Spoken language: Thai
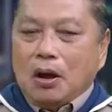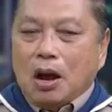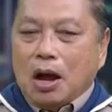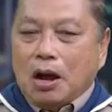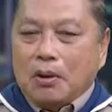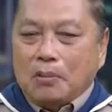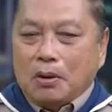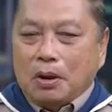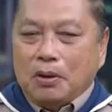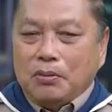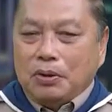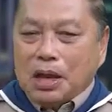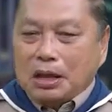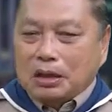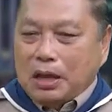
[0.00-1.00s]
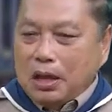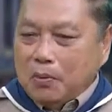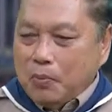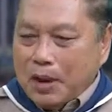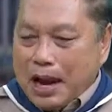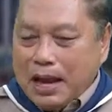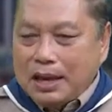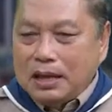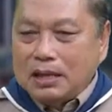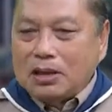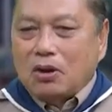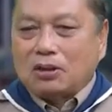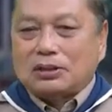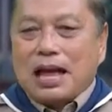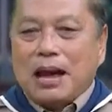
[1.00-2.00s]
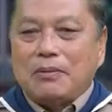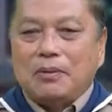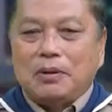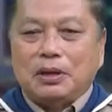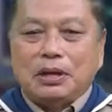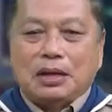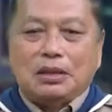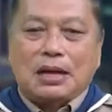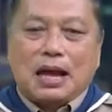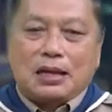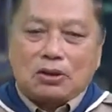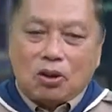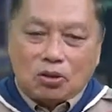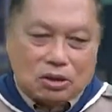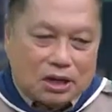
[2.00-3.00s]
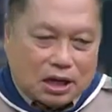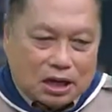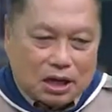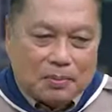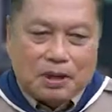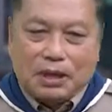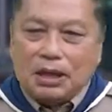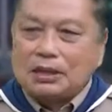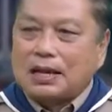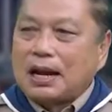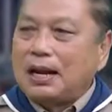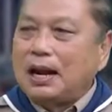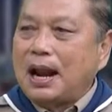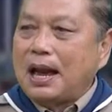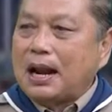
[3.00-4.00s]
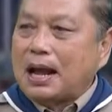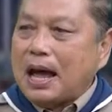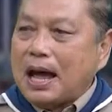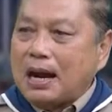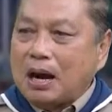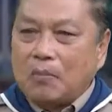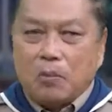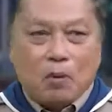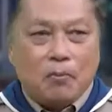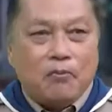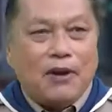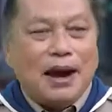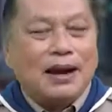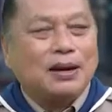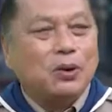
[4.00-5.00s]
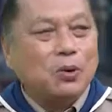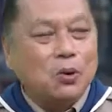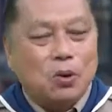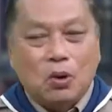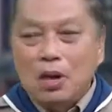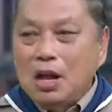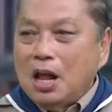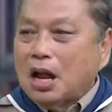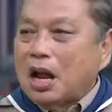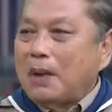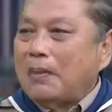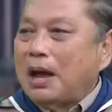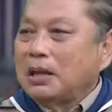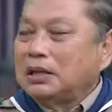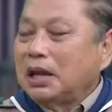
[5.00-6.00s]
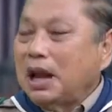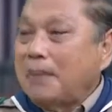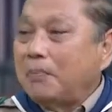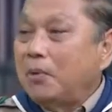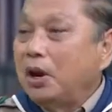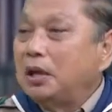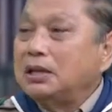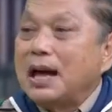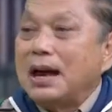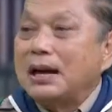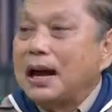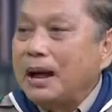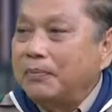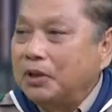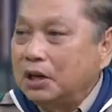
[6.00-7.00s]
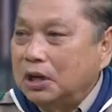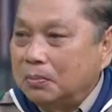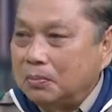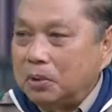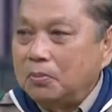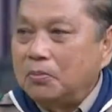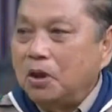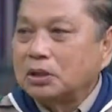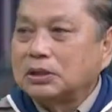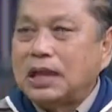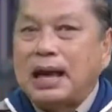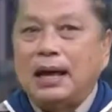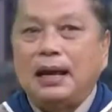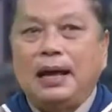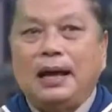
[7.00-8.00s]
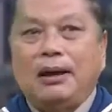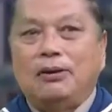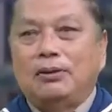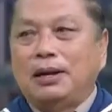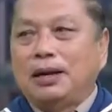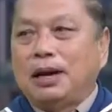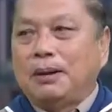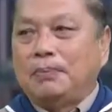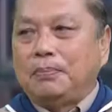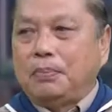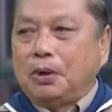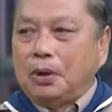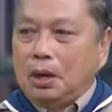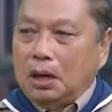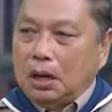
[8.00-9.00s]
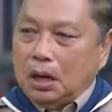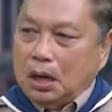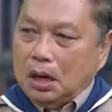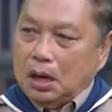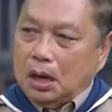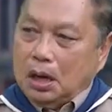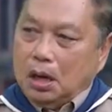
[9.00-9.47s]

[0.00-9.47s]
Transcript: ก็อย่างนี้เวลานี้ช่องสามกำลังจะจัดช่องเจ็ดกำลังจะจัดรายการแล้วผมฟังดูกำลังจะรับบริจาคน้ำดื่ม ผมบอกตายแล้วนะครับจะเ